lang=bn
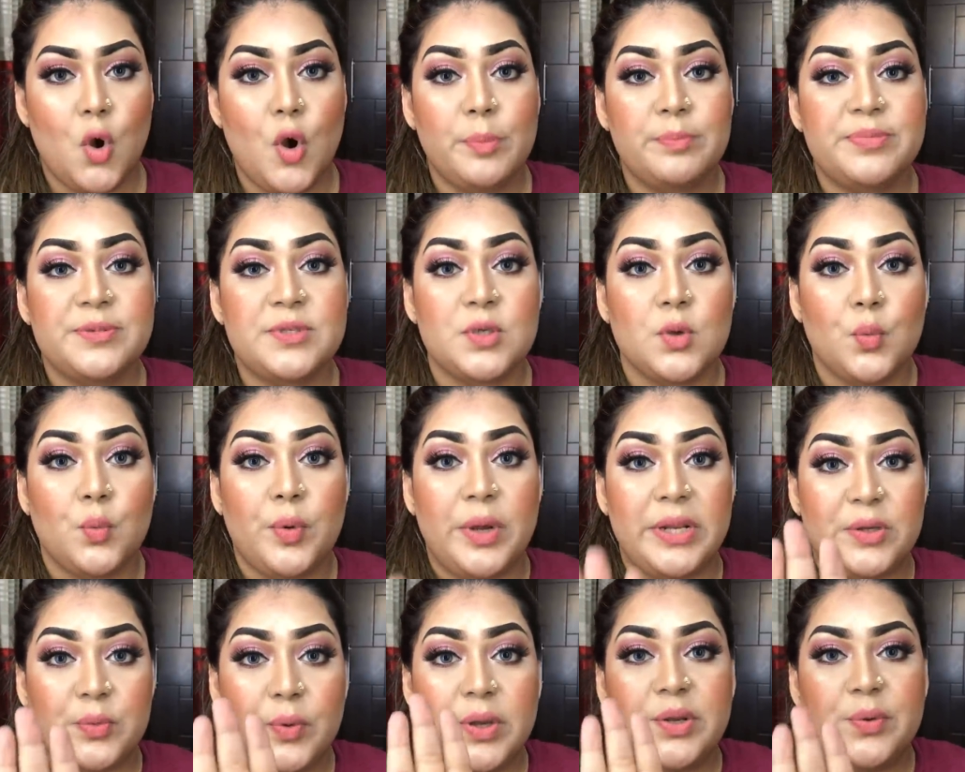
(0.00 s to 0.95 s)
ওপস
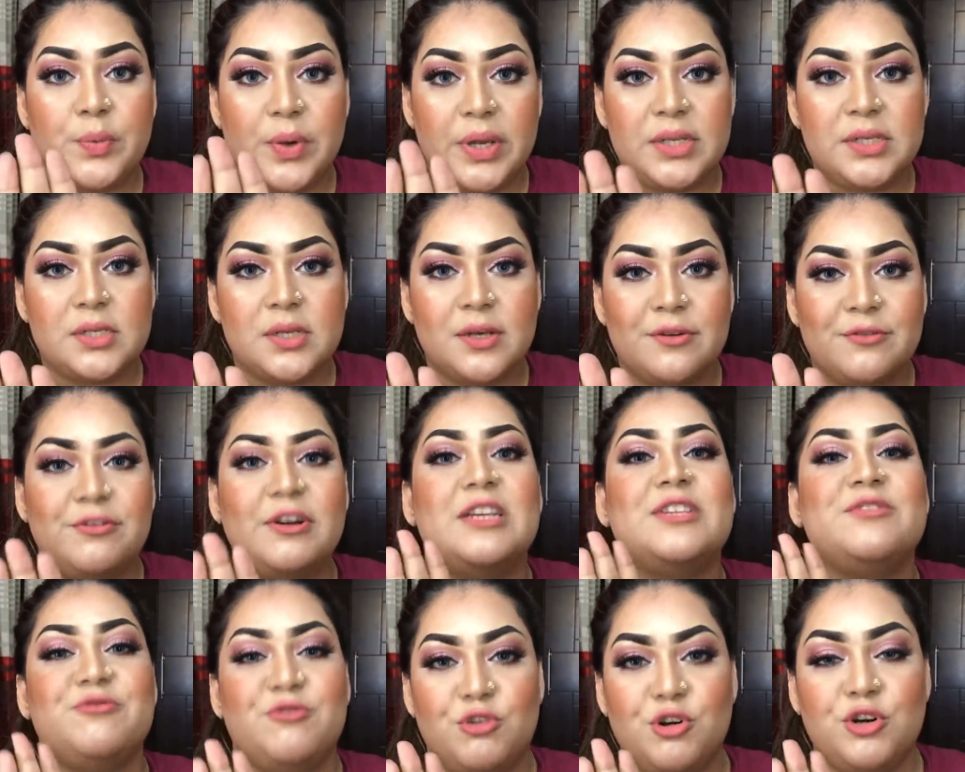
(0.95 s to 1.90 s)
ওয়েট ওয়েট ওয়েট
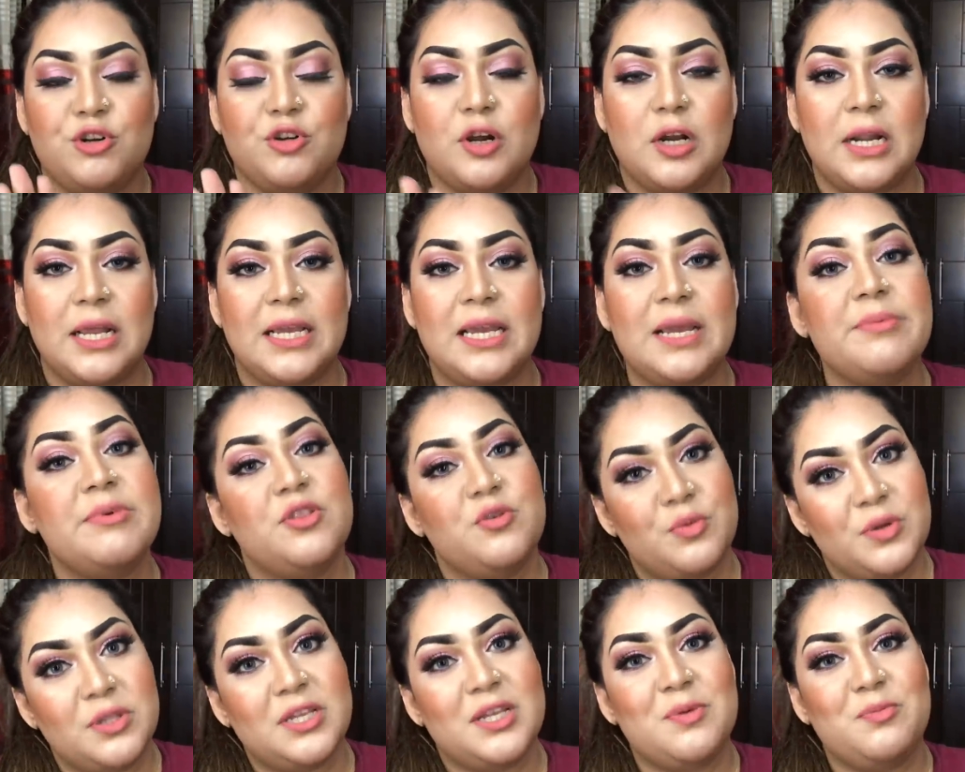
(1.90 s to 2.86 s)
ফাস্ট ফরওয়ার্ড করার আগে আমি
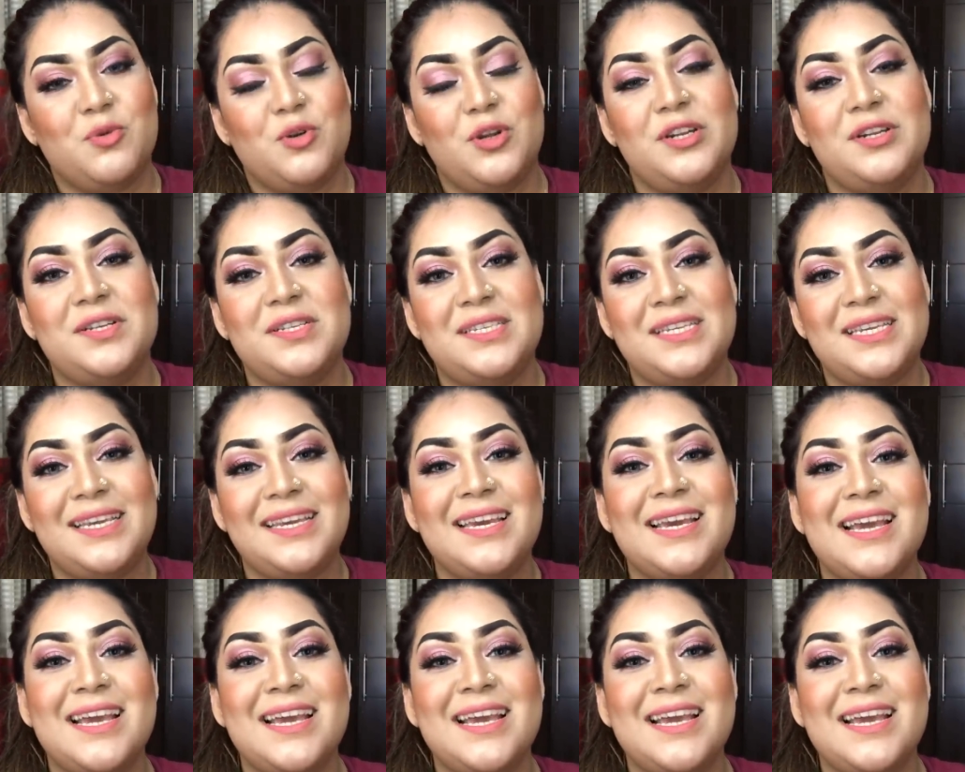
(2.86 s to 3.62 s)
তোমাদেরকে বলে নিয়েছি